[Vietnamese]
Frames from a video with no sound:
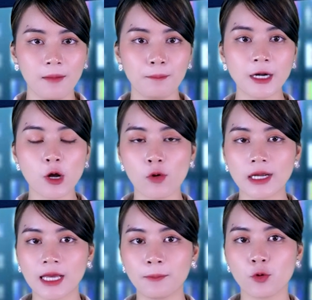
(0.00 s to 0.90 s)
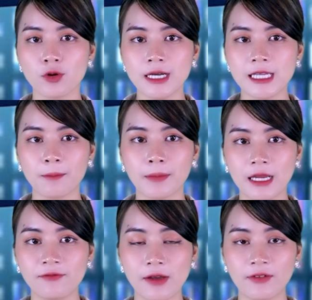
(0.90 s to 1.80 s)
mức độ quan tâm của người dân
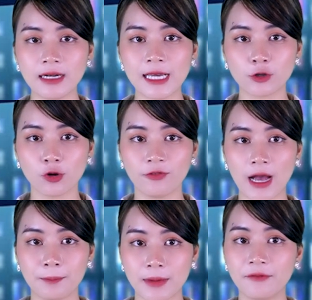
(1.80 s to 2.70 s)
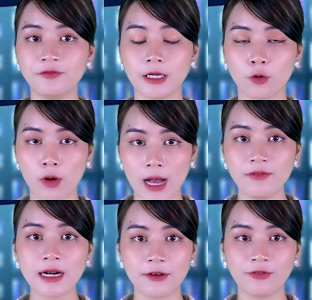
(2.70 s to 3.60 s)
Mỹ về vấn đề tội phạm đã vượt quá
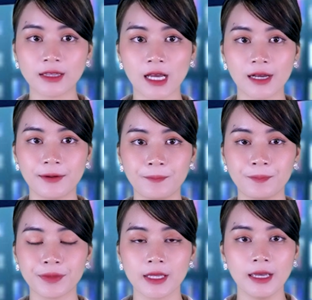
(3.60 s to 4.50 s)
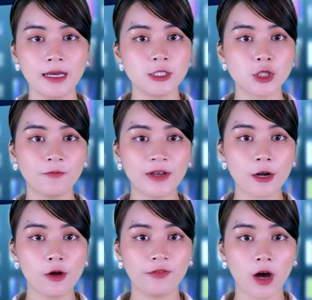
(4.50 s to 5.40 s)
vấn đề phá thai. Trong
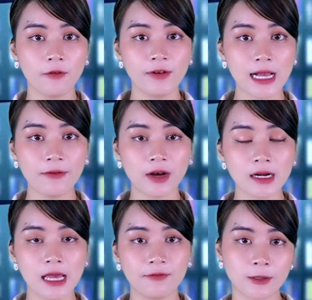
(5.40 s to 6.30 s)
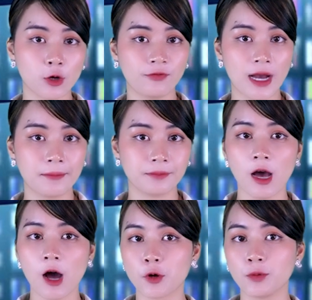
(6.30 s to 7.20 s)
việc đối phó với các vấn đề về tội phạm,
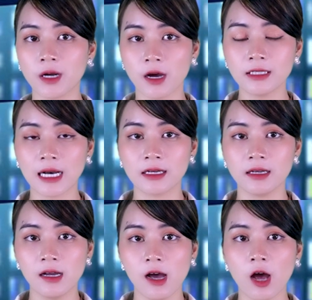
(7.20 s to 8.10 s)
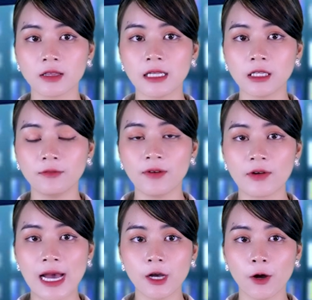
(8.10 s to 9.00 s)
họ cũng nói rằng họ tin tưởng
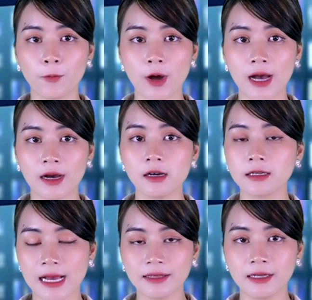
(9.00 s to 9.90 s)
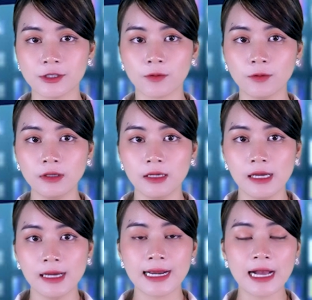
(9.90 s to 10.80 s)
vào Cộng hòa hơn đảng Dân Chủ.
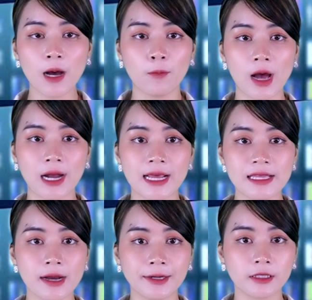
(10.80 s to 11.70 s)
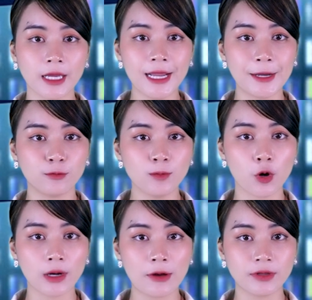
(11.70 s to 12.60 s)
Đảng Cộng hòa đã nhận được tỷ lệ ủng
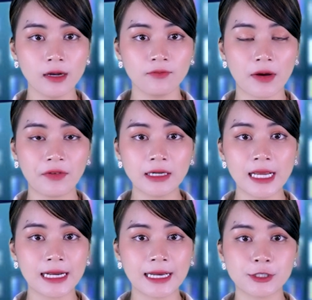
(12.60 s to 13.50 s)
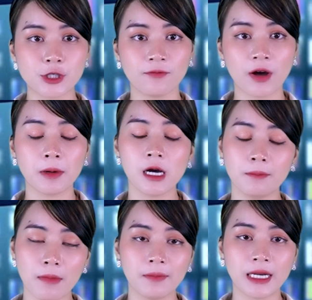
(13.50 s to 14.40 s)
hộ cao nhất vào vấn đề này trong vòng
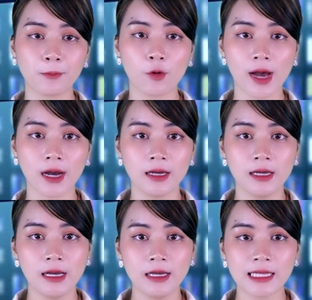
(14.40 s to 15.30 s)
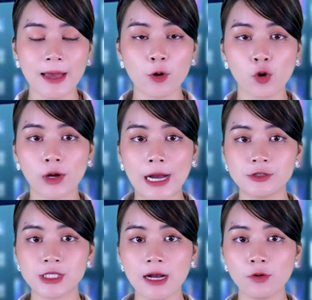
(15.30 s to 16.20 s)
hơn 30 năm qua. Theo một cuộc
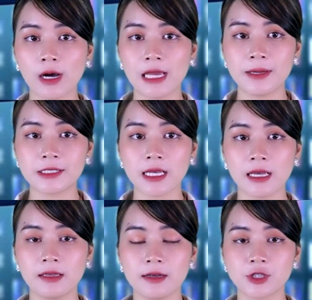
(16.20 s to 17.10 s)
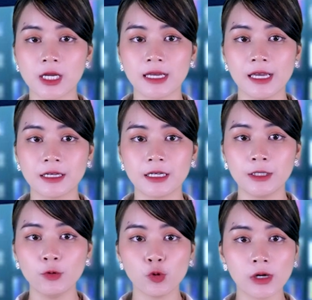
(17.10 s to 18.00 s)
khảo sát của ABC dựa trên nghiên
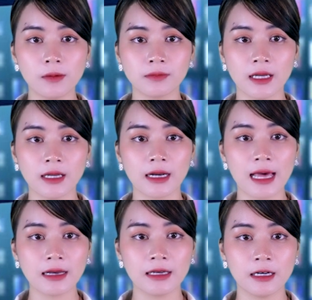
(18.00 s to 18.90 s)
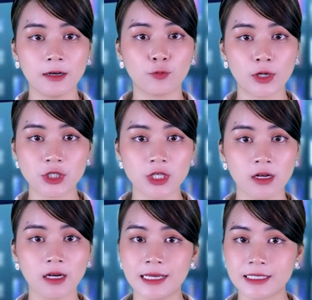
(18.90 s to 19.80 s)
cứu của công ty Lager
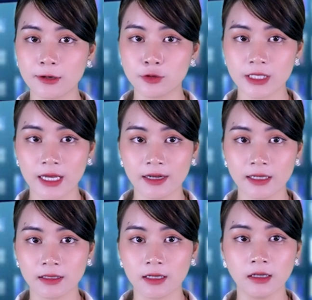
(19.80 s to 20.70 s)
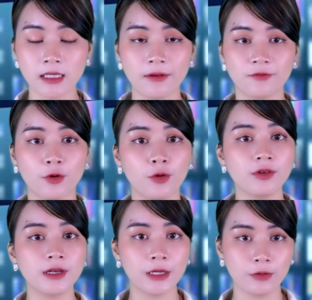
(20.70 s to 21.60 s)
Research Associated ở thành
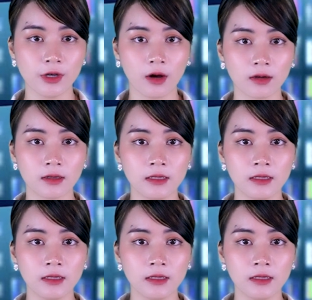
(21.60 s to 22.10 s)
phố New York,